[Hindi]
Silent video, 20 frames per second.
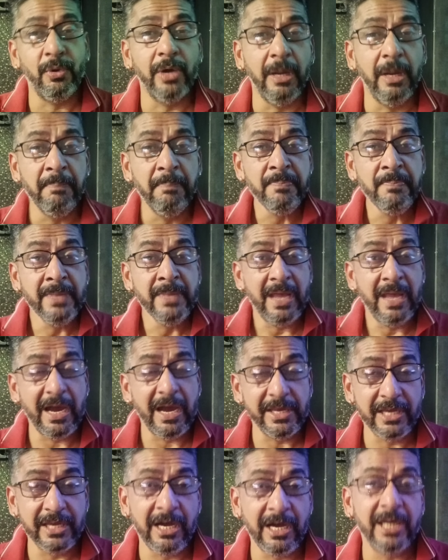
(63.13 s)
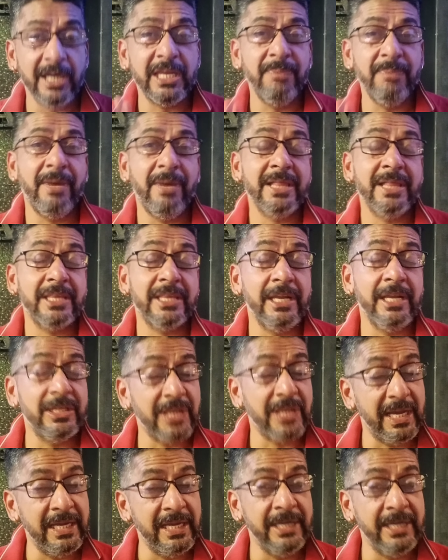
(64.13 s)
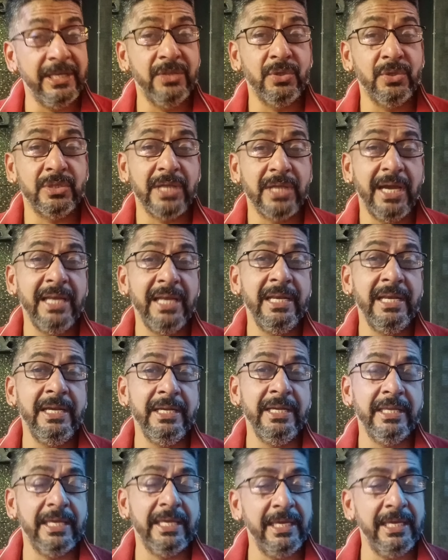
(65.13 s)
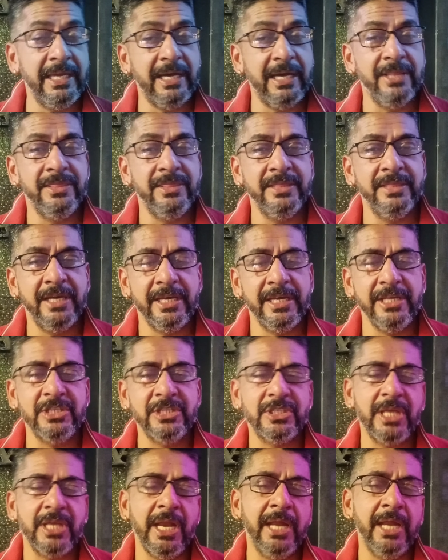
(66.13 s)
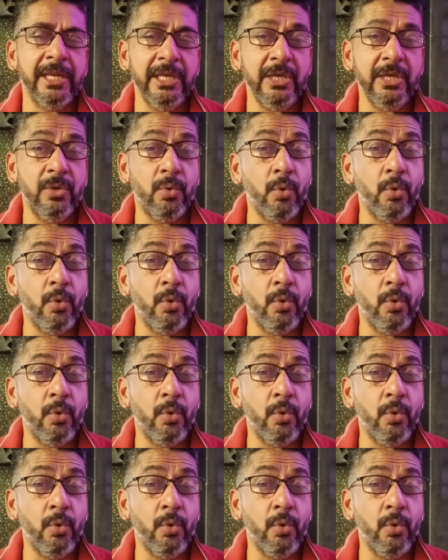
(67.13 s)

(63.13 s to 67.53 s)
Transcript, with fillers: लोग यहाँ की बात करें थाईलैंड की तो थाईलैंड के अंदर इस तरह की